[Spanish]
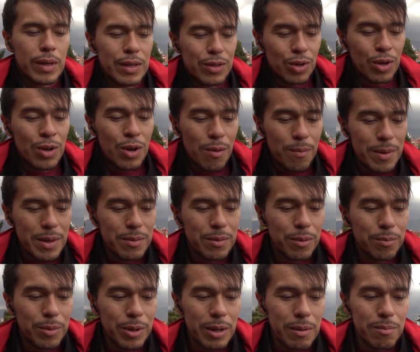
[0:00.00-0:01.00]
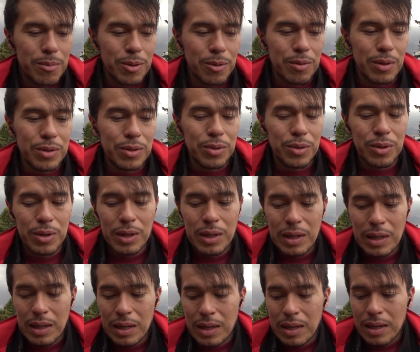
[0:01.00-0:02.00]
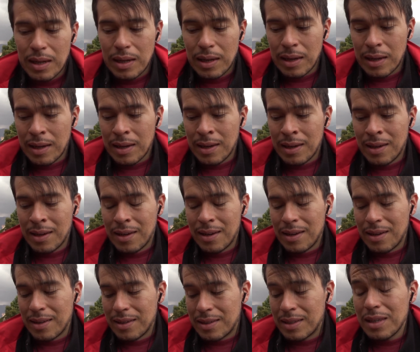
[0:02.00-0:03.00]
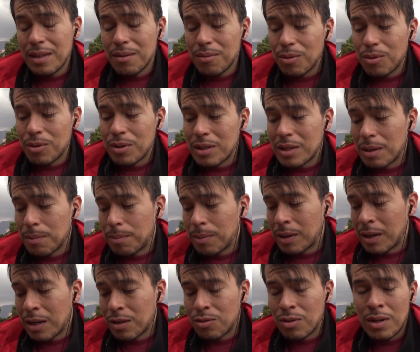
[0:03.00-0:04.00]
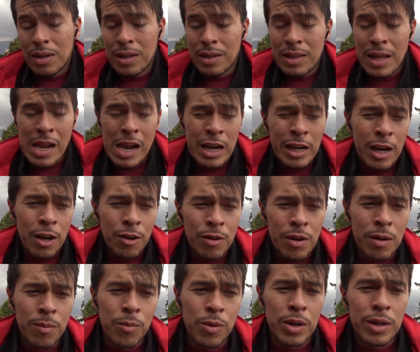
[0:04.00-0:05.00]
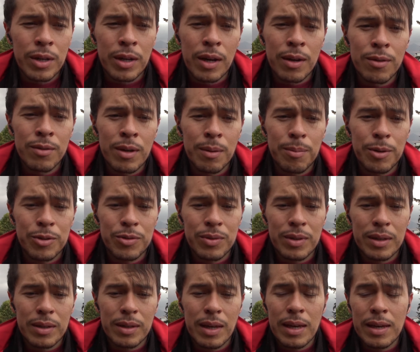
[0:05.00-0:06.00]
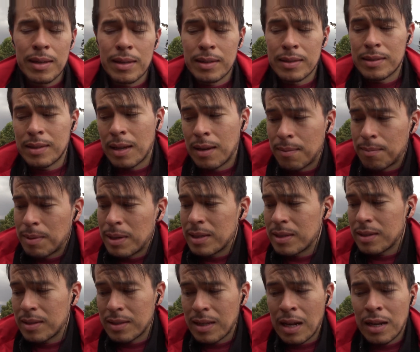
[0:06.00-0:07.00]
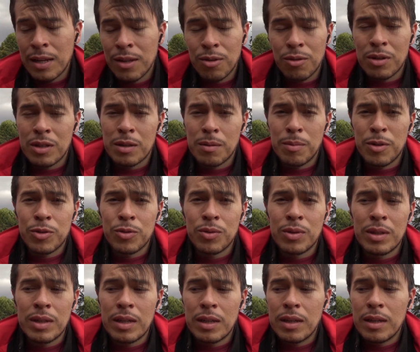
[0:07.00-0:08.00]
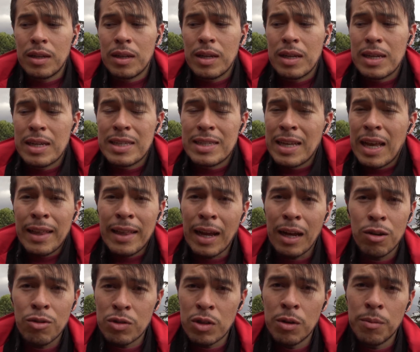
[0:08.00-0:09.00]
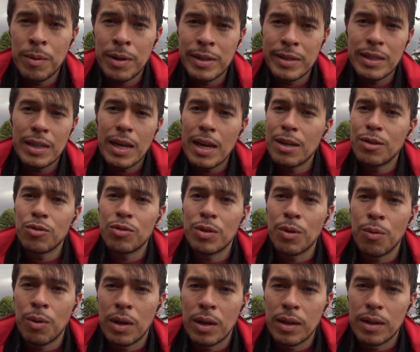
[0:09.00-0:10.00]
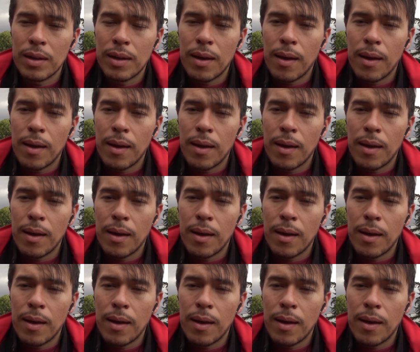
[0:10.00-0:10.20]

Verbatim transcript: es lo mismo, por ejemplo, cuando eh, sí, con este caso de, la analogía de la mujer, hay una persona que está saliendo con esa persona y siente que no se lo merece, eso se huele.